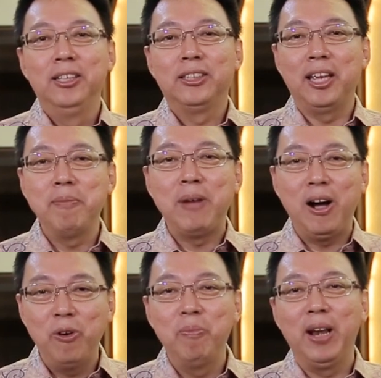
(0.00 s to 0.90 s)
Saya
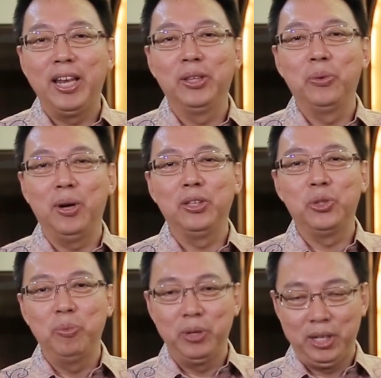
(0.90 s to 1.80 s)
mau melayani Tuhan
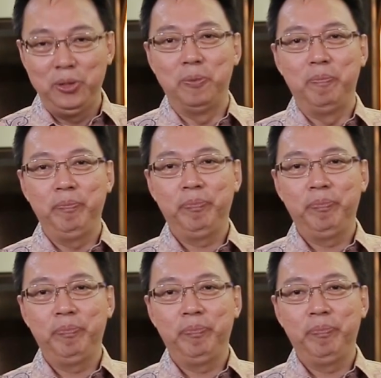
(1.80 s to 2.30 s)
seumur hidup.